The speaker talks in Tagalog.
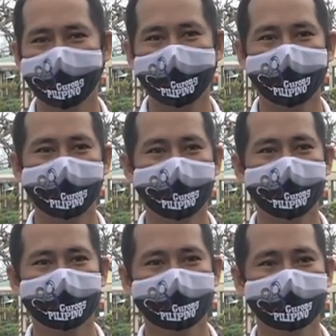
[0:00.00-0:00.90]
Lalo na
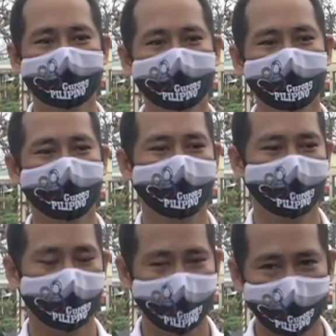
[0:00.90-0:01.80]
yung
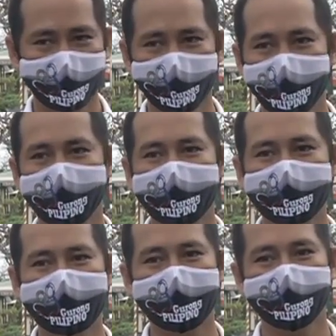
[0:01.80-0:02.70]
nagka-COVID pa
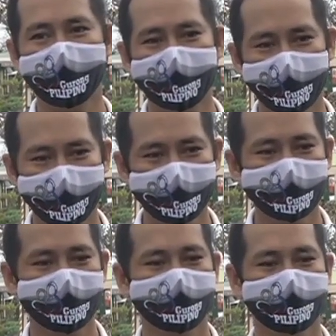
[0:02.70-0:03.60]
lang tayo din ngayon,
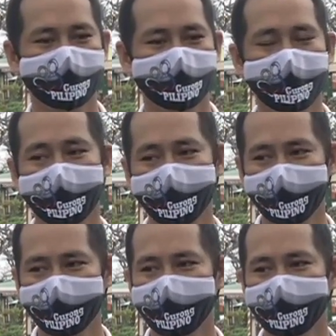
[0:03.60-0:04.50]
bagyo naman.